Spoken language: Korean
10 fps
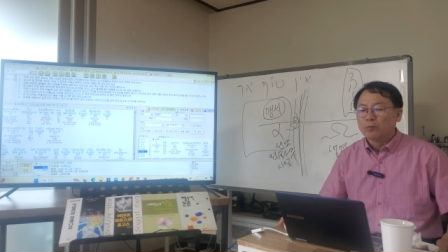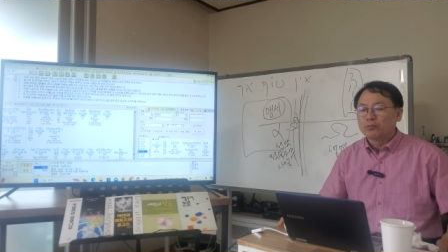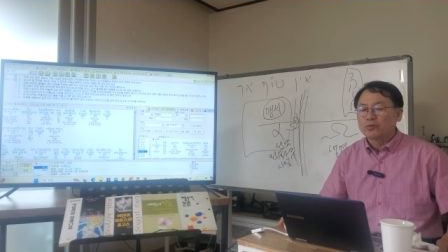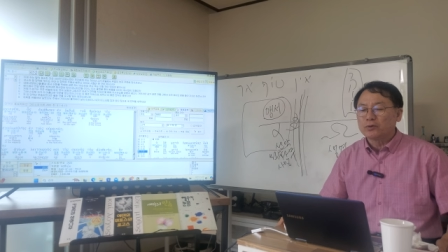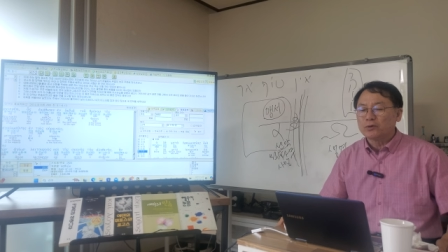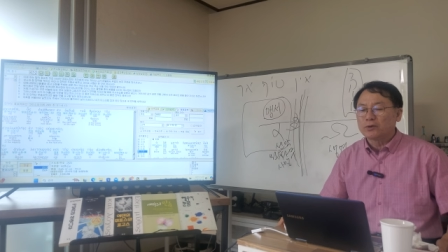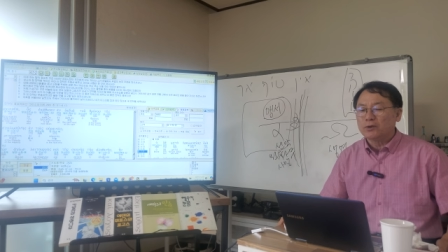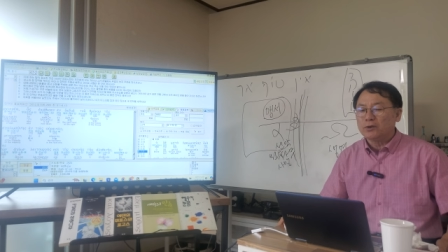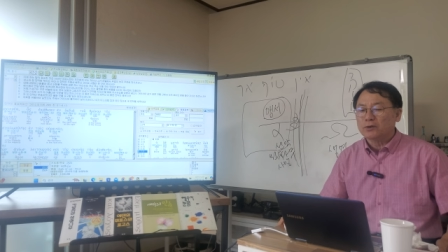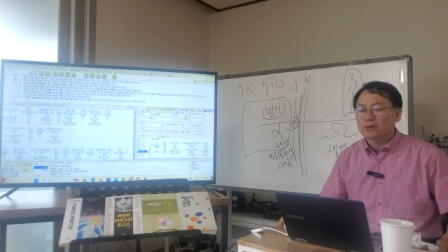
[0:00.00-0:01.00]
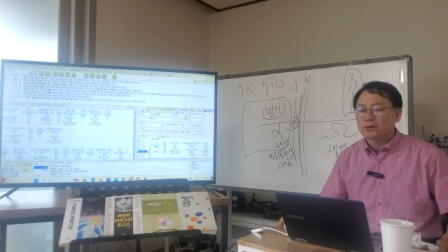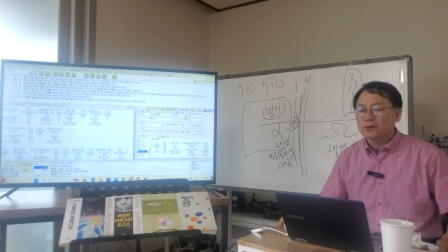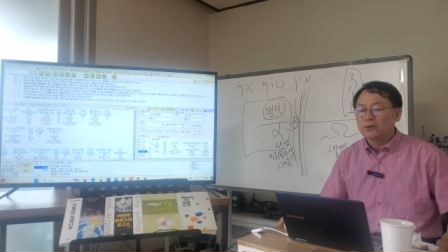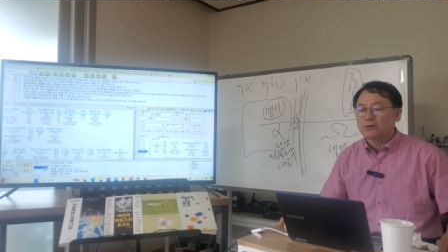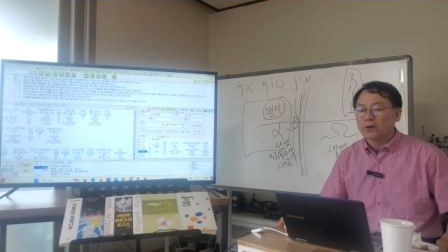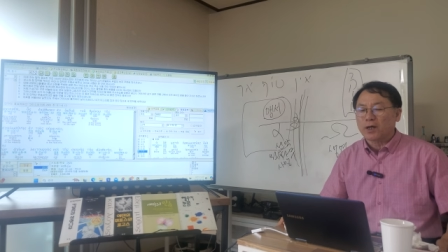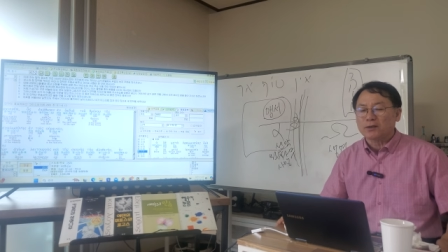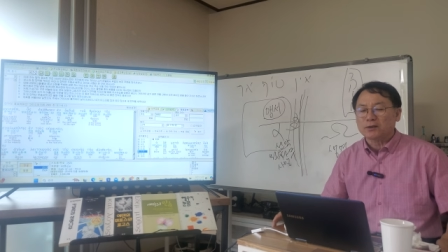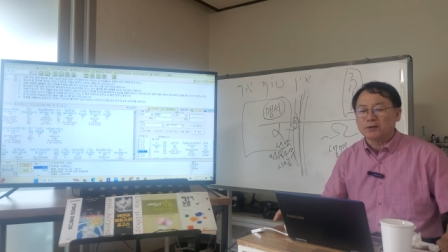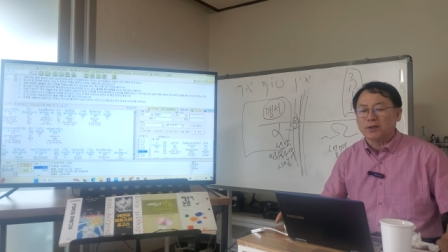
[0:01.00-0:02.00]
무슨 드릴 것이 있어야
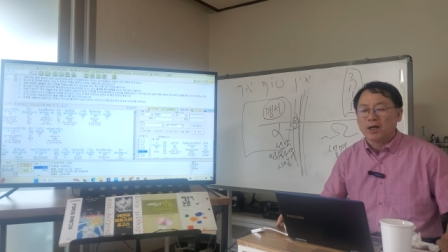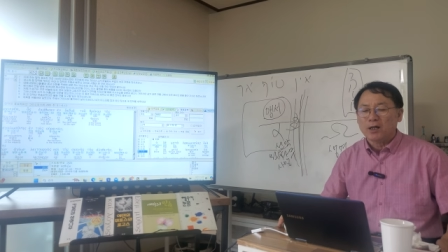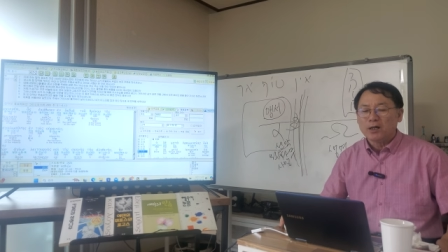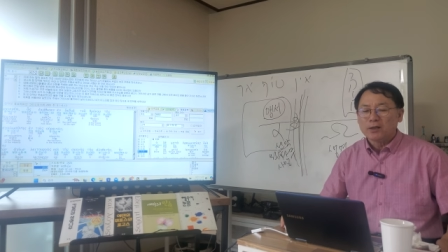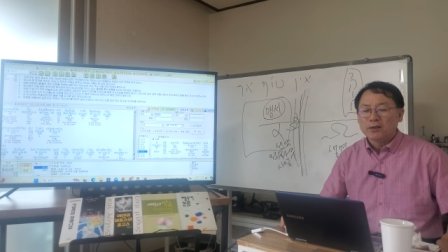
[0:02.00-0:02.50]
할지니라